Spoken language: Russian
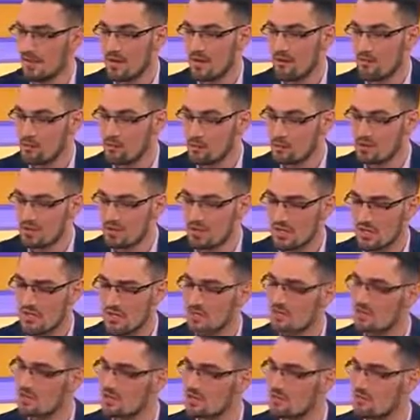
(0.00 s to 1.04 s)
Можно ли из
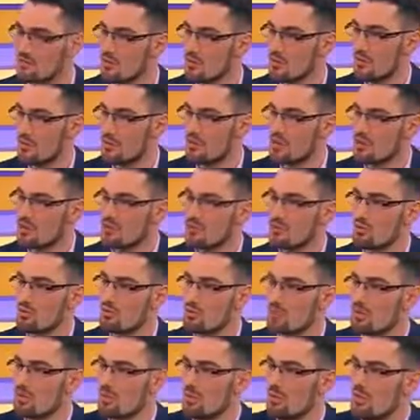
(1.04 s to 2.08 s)
этого разговора понять, что
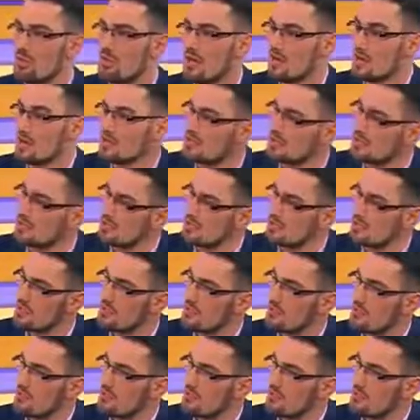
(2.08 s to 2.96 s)
будет дальше с этими